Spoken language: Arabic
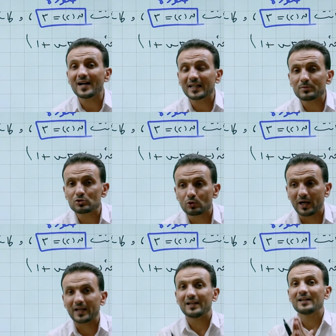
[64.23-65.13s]
حكى
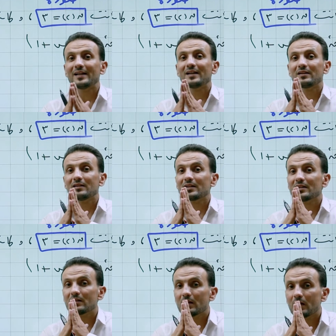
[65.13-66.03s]
بالسؤال
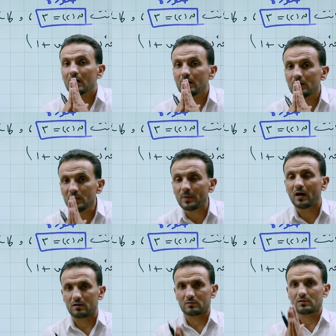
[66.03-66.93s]

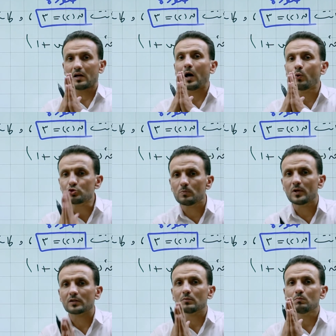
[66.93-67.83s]
عبارة أو
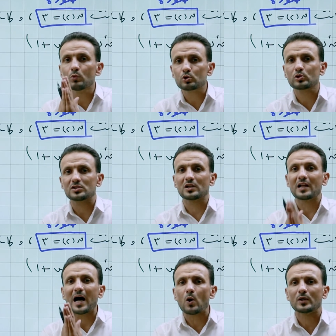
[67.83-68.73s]
جملة
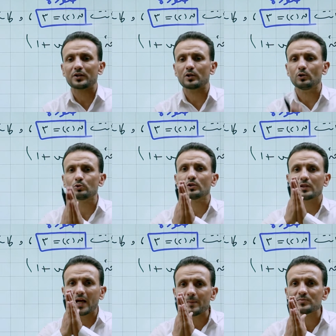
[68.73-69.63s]
متصل أو كثير
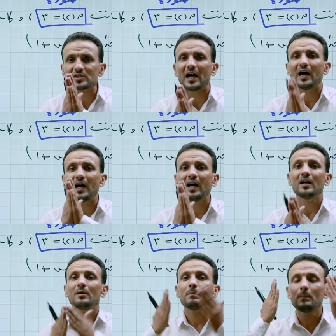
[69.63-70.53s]
عدود
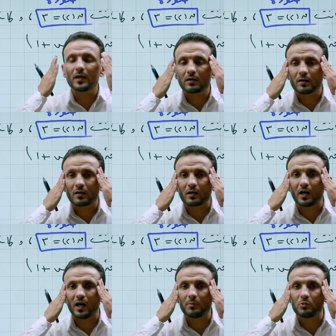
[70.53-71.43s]
امسحها من
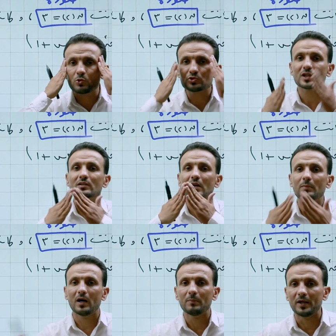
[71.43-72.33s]
قاموسك
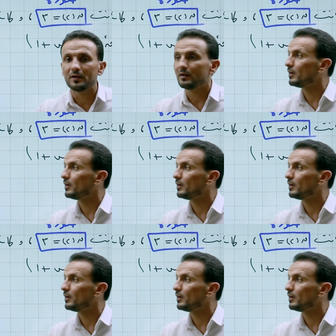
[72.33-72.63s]
تماما